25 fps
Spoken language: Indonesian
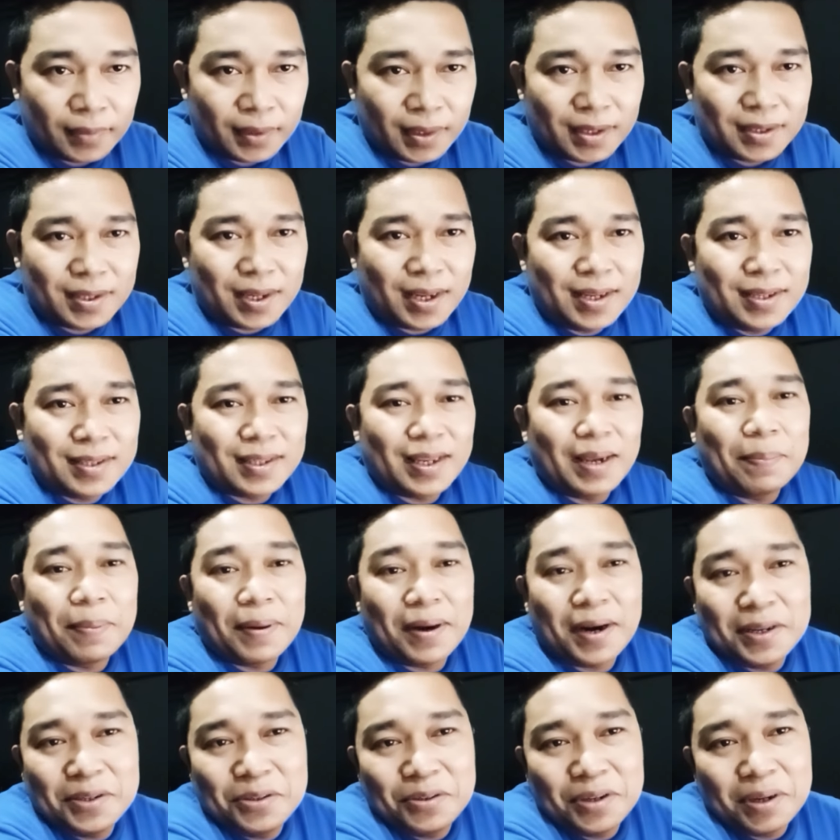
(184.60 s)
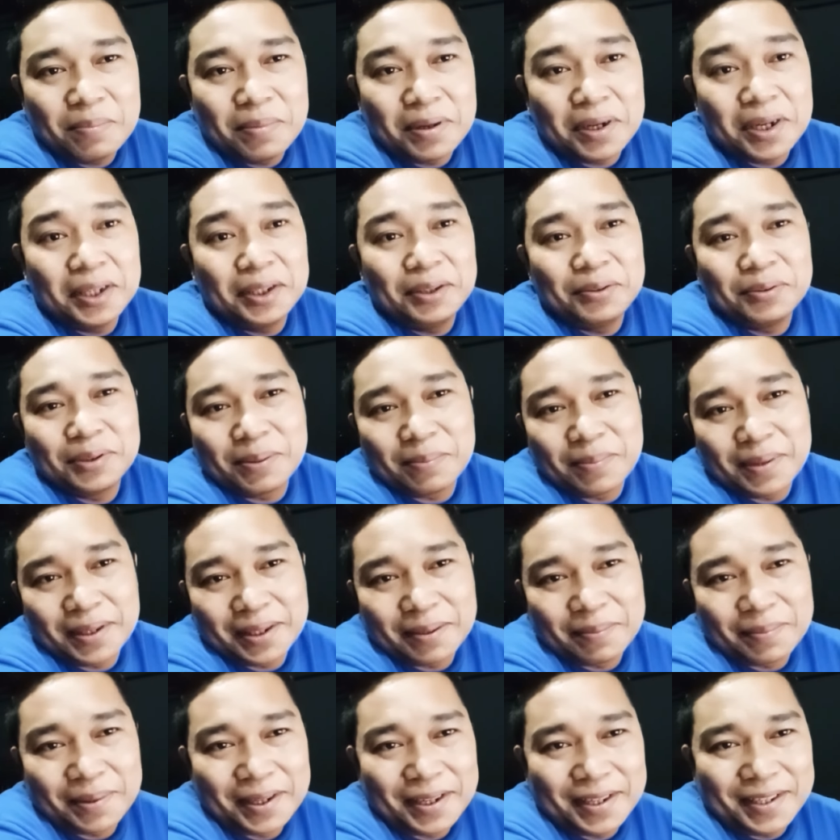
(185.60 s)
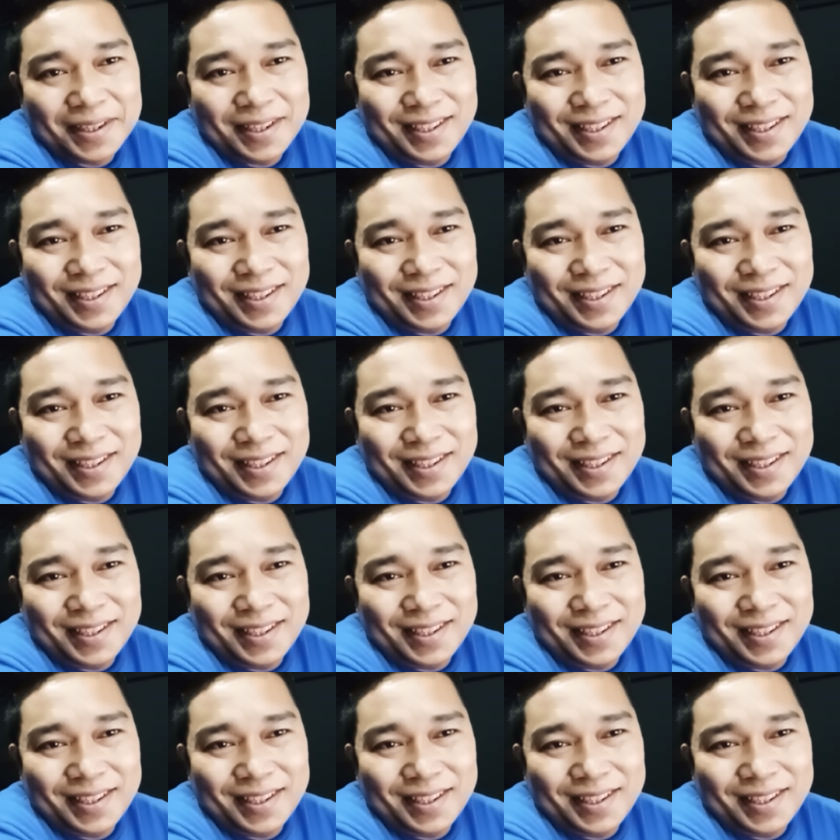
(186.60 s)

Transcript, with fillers: saya pernah juga begitu teman-teman